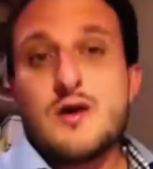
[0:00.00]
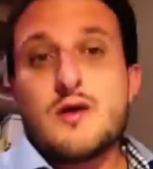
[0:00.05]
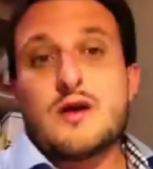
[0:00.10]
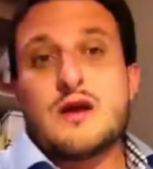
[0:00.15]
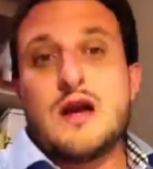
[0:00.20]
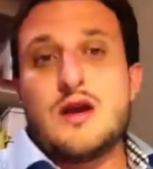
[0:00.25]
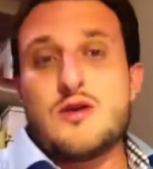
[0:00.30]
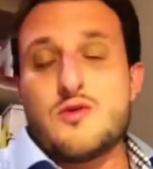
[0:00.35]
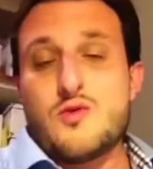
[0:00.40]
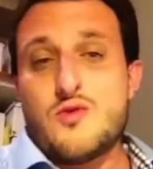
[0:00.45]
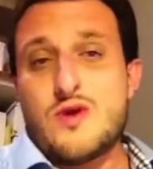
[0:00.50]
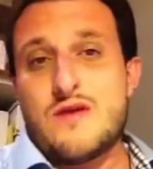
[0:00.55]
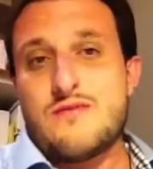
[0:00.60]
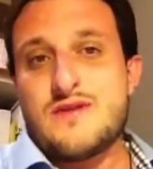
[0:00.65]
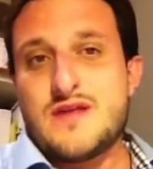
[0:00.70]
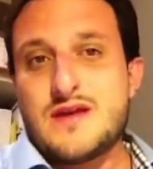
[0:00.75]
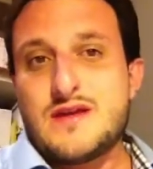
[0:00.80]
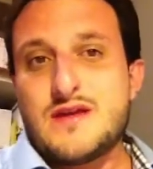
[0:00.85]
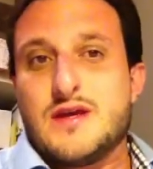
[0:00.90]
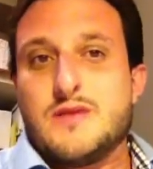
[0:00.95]
Claro, una
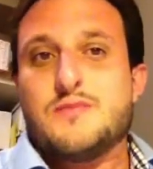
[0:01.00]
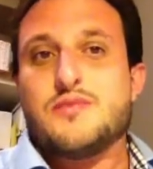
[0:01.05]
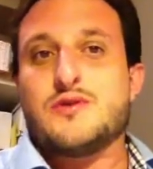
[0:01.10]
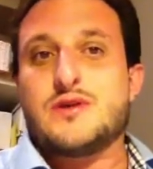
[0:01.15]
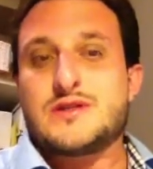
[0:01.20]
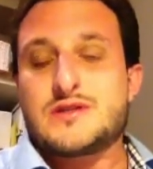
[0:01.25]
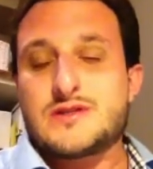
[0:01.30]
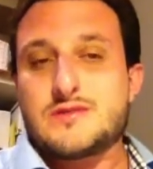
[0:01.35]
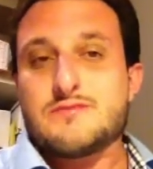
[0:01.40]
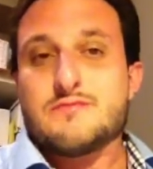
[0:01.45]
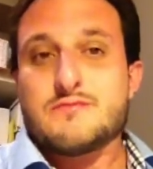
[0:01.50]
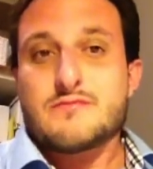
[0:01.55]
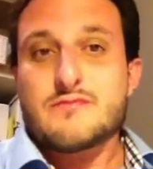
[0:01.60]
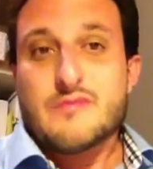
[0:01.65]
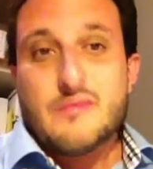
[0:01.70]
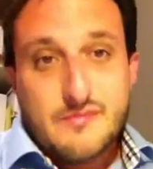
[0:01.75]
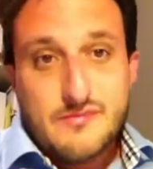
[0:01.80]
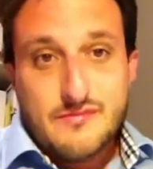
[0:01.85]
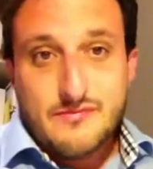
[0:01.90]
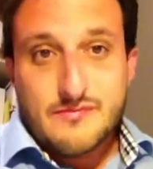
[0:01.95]
vez allí, pues
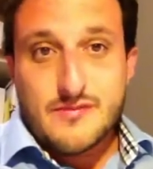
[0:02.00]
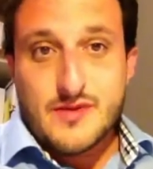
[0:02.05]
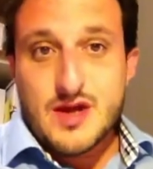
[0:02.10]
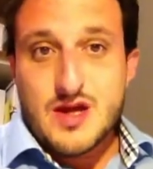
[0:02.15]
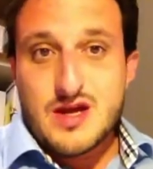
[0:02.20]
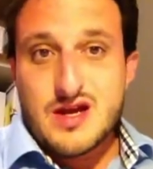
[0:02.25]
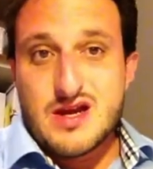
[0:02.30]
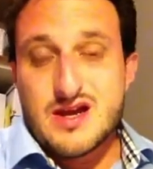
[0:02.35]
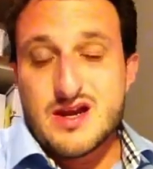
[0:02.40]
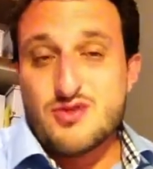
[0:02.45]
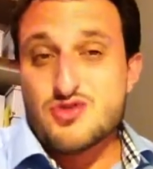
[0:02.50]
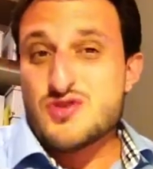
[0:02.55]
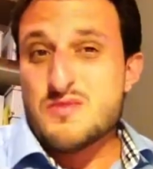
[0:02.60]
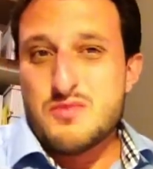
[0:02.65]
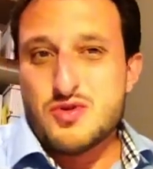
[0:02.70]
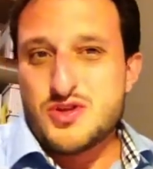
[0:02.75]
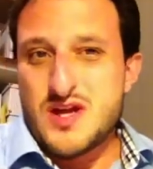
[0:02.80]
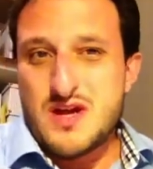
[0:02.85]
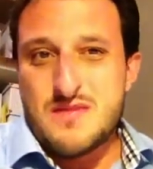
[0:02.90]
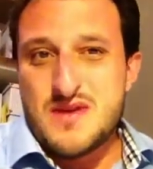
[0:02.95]
mm, eh, los
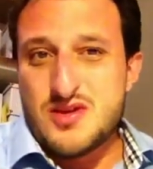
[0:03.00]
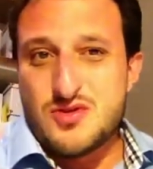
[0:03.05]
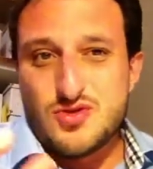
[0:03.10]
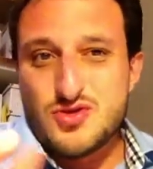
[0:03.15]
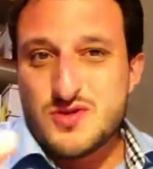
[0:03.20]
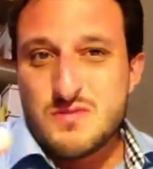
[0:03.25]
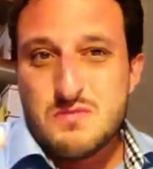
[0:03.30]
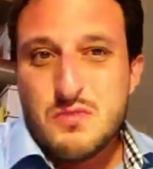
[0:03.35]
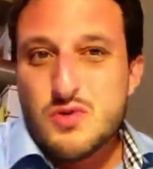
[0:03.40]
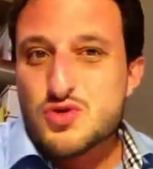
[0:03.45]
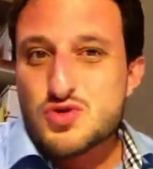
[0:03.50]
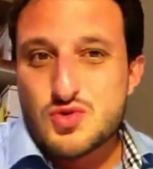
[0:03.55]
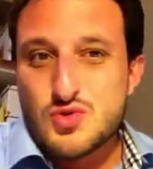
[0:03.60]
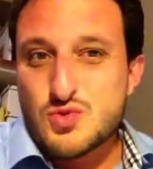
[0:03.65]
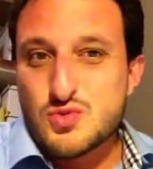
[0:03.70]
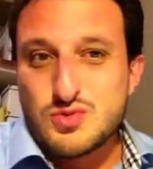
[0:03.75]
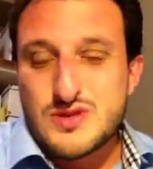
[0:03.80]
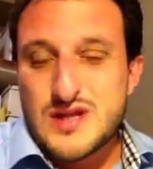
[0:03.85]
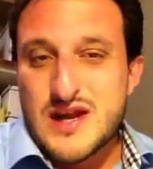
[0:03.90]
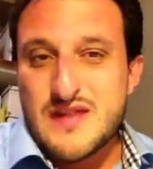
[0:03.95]
embotellamientos en
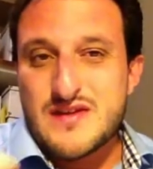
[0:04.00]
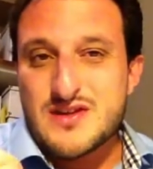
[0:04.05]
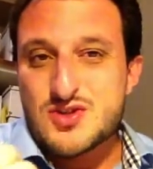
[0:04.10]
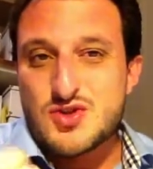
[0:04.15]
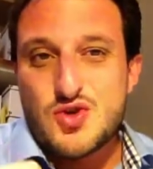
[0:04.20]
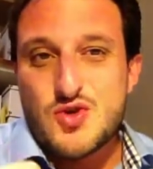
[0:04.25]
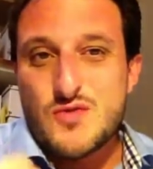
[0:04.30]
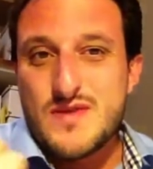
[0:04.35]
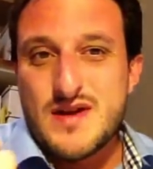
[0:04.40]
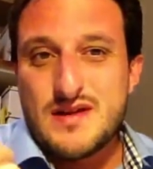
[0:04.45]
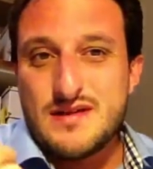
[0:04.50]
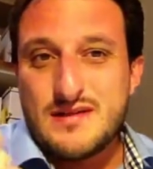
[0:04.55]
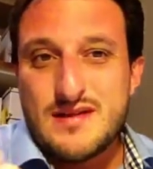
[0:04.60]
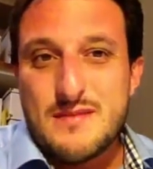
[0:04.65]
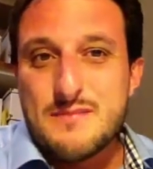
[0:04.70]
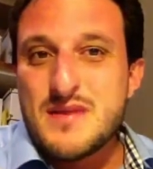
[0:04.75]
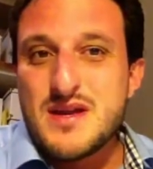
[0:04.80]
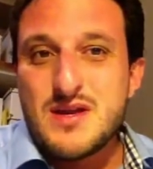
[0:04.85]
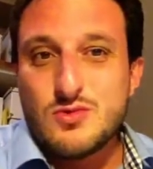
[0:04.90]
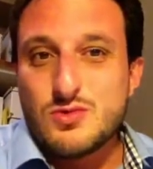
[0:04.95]
Moscú tardas 90
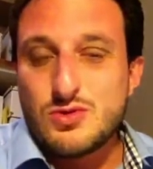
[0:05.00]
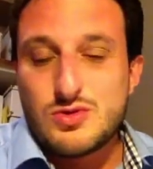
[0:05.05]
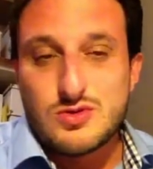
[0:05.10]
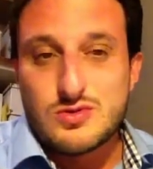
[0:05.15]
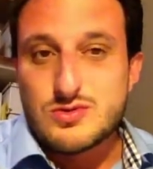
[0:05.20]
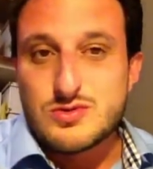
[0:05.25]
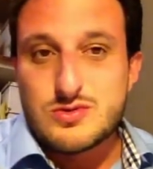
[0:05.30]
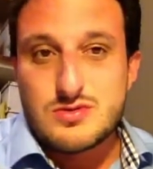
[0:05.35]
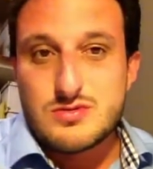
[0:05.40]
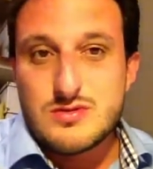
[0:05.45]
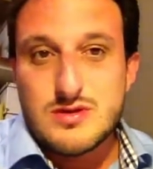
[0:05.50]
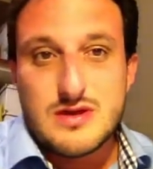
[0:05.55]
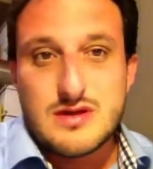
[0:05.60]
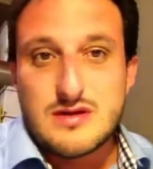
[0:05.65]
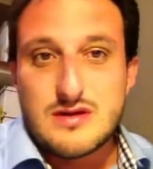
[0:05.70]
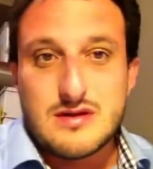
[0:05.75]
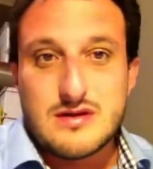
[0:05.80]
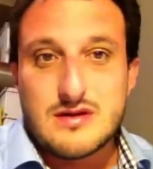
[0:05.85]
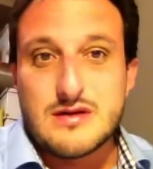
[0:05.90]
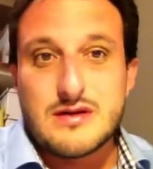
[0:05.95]
minutos
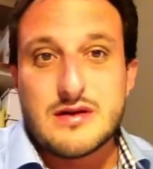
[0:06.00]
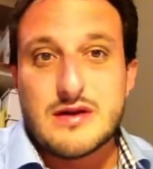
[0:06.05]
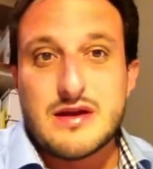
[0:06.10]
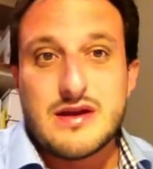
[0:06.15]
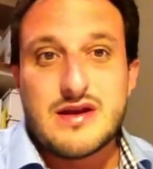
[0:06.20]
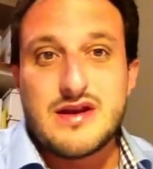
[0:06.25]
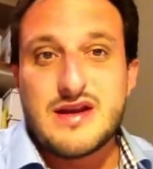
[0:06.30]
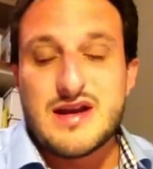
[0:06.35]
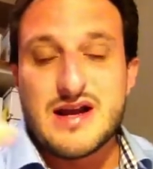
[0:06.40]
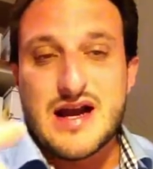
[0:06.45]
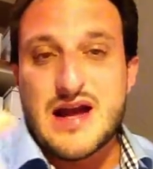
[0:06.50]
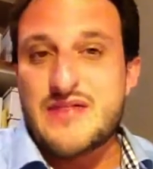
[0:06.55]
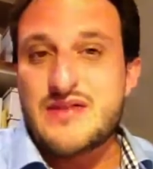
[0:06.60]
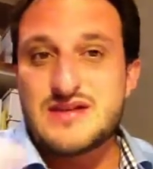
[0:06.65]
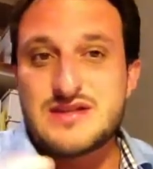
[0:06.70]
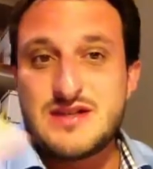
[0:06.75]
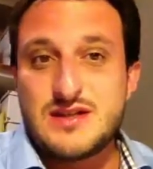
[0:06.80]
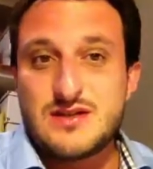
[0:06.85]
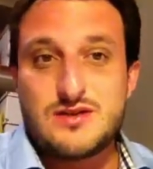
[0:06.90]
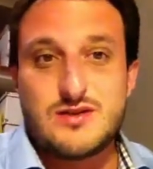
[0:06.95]
en, eh, en ir a cada
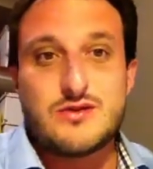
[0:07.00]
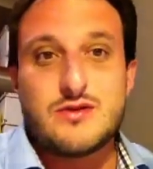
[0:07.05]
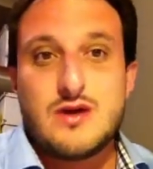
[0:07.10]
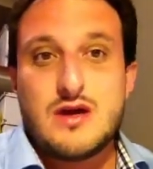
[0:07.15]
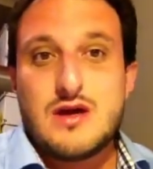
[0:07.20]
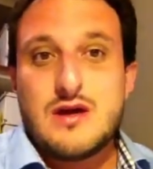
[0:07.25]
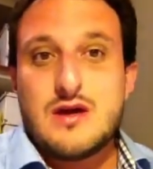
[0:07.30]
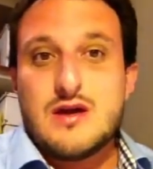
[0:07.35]
sitio